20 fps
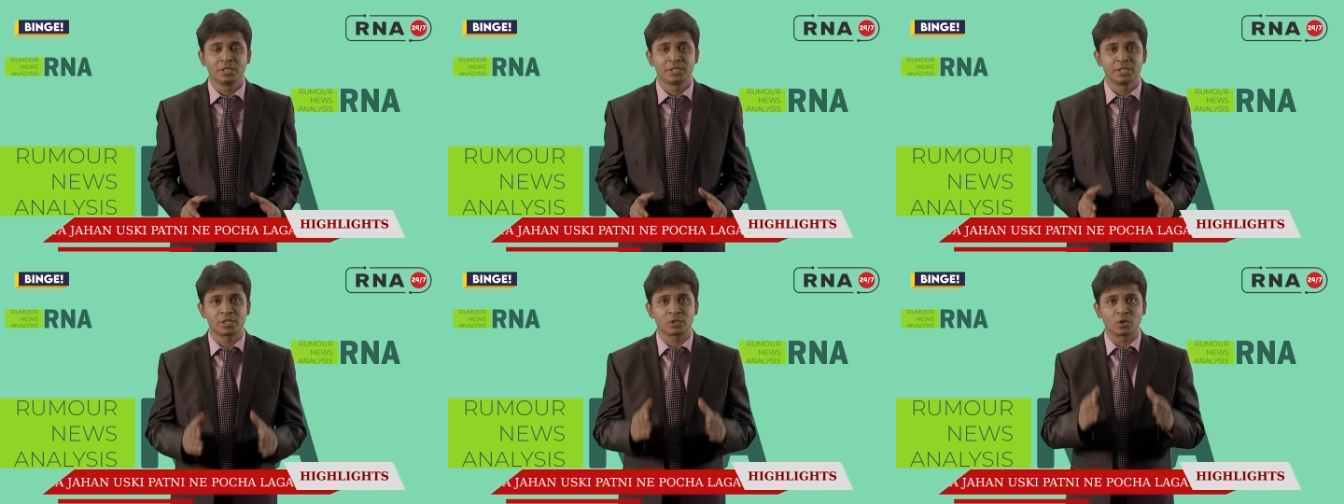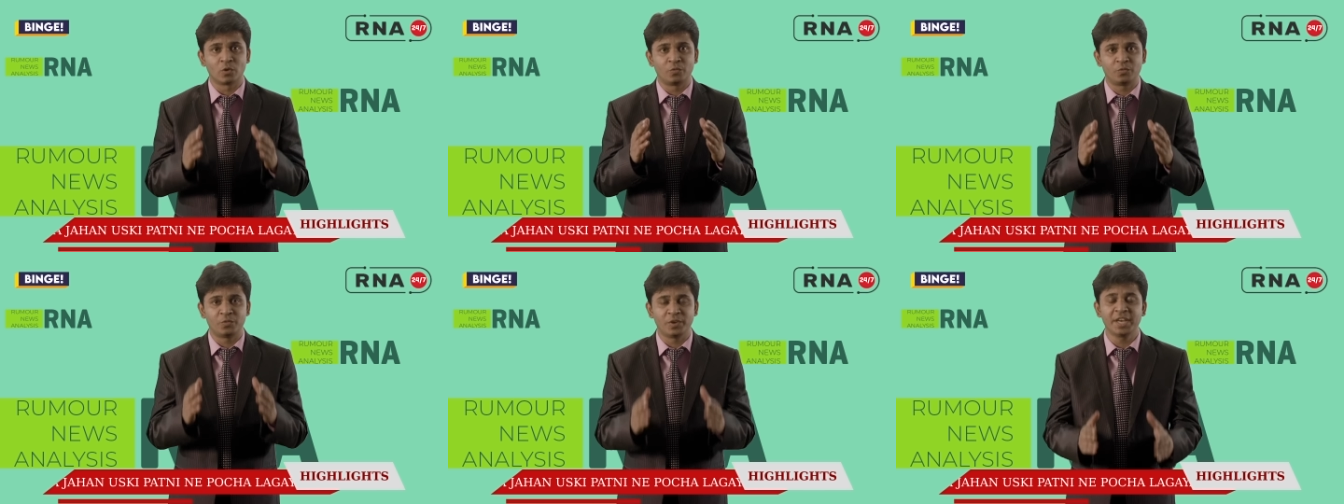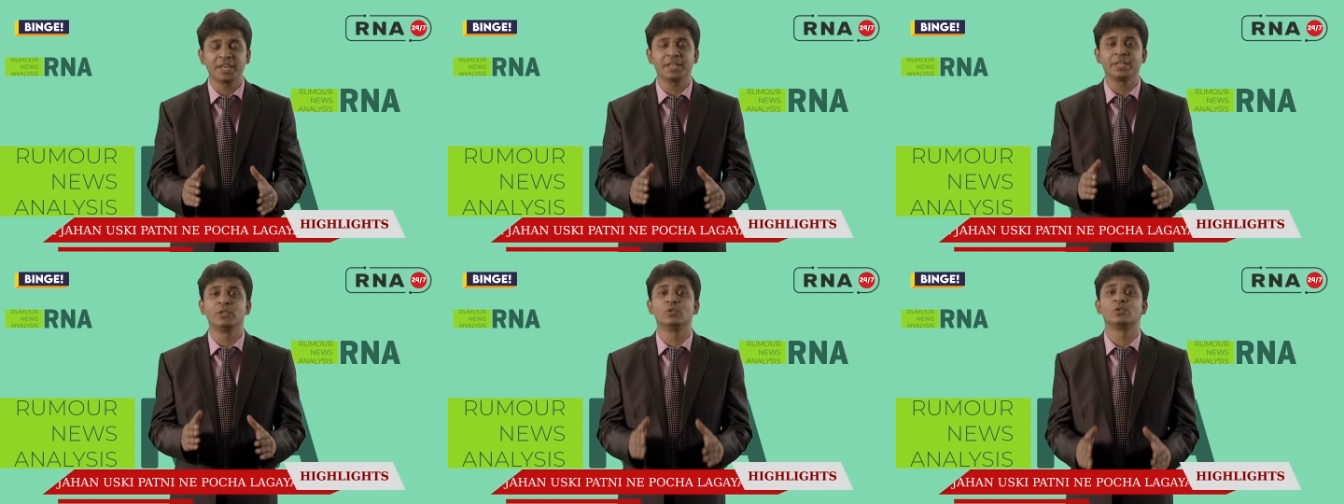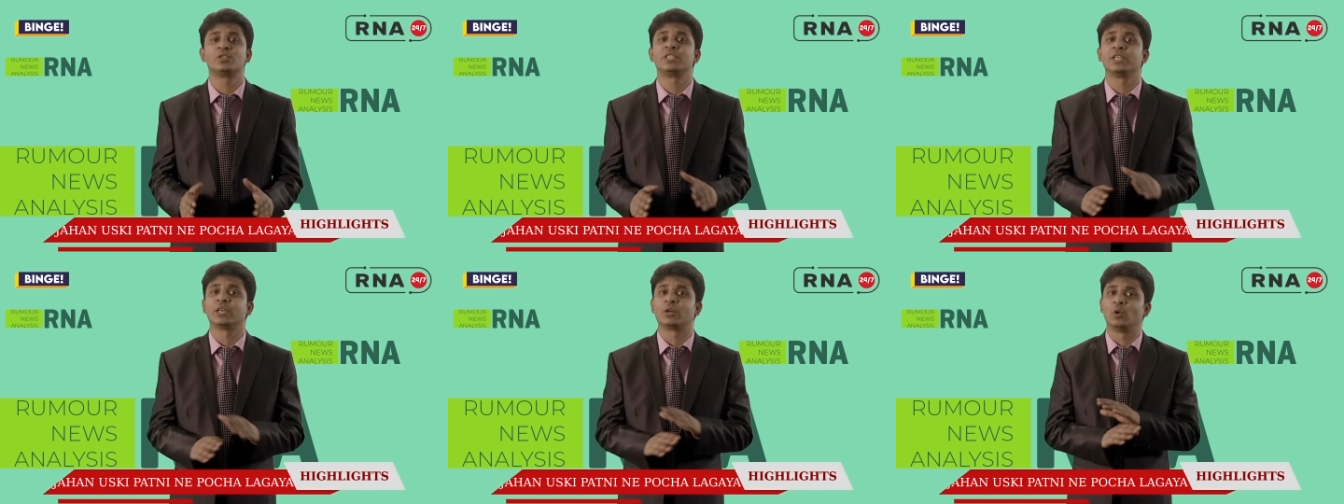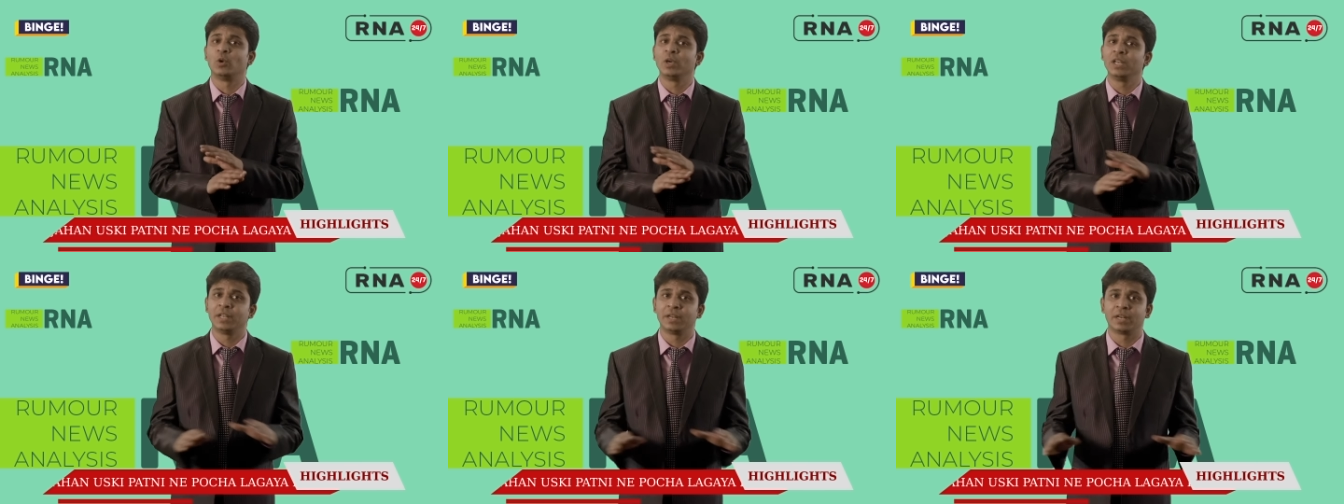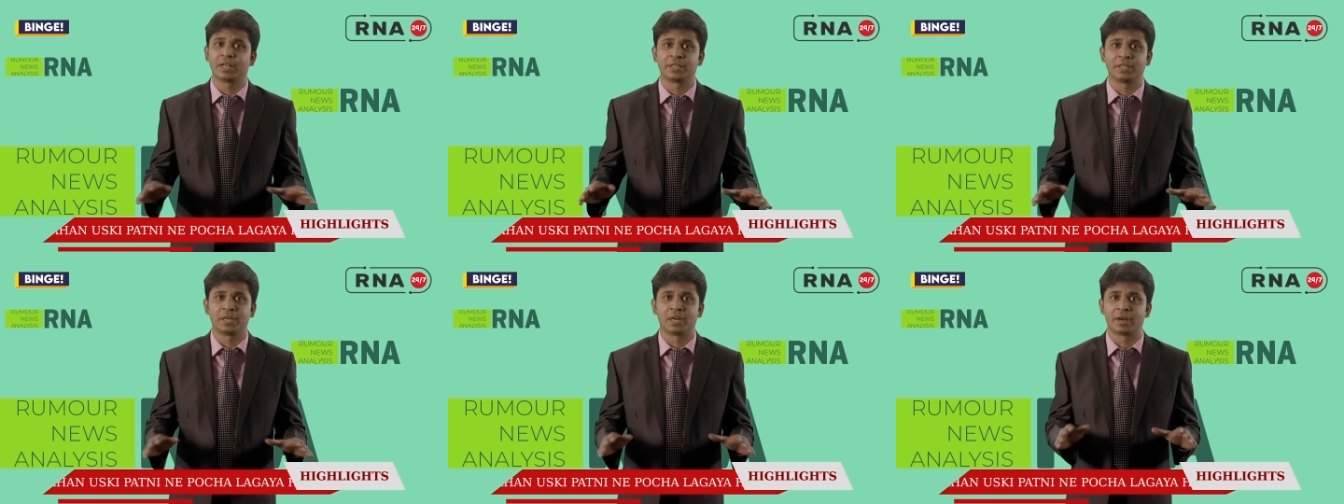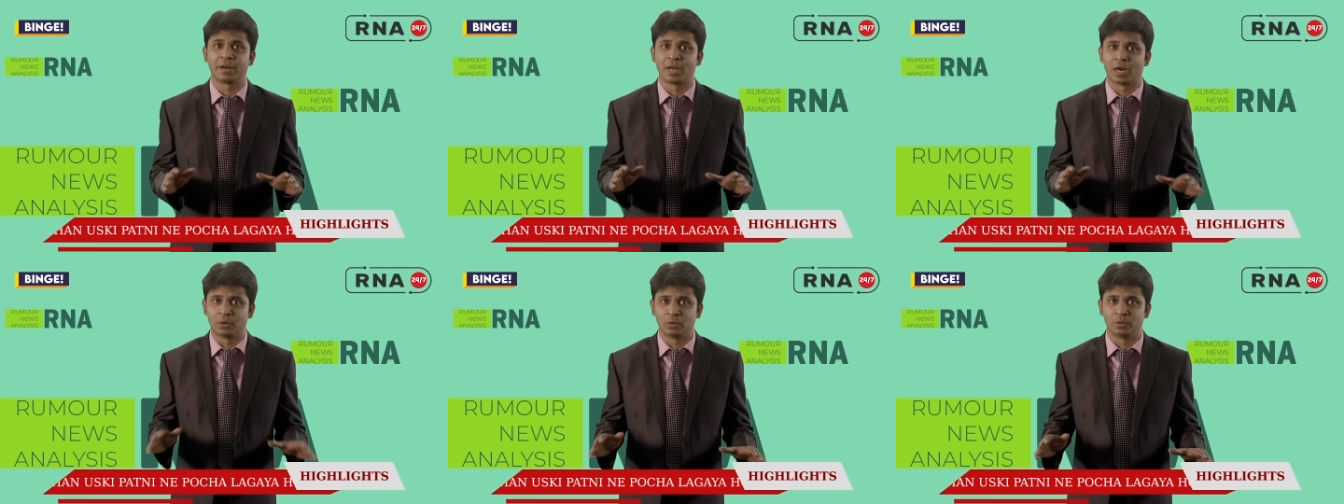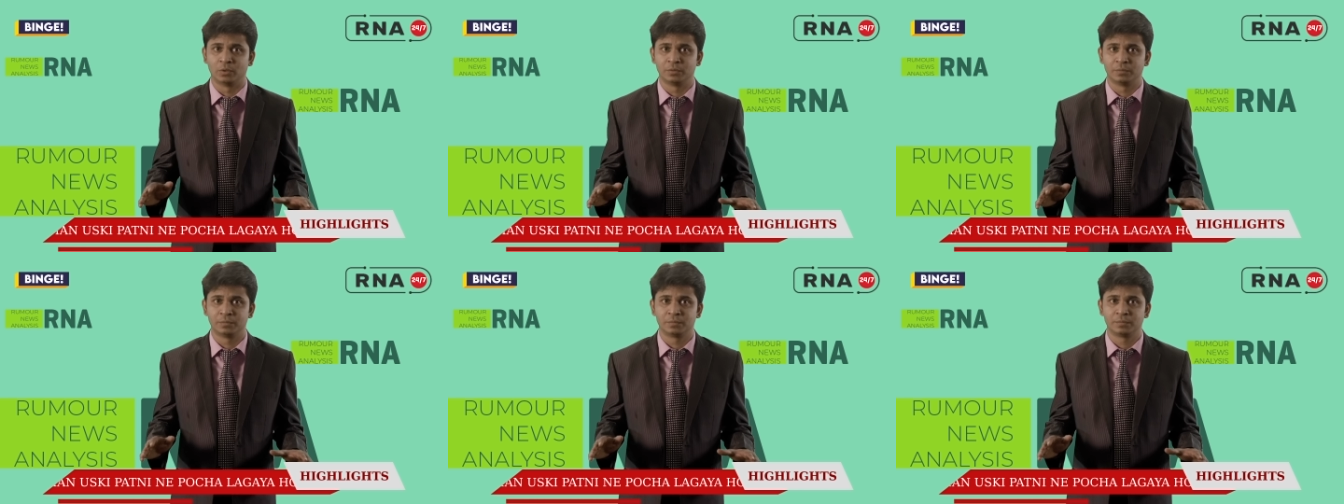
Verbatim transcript: जिसको फेक न्यूज़ से कोई लेना देना ना हो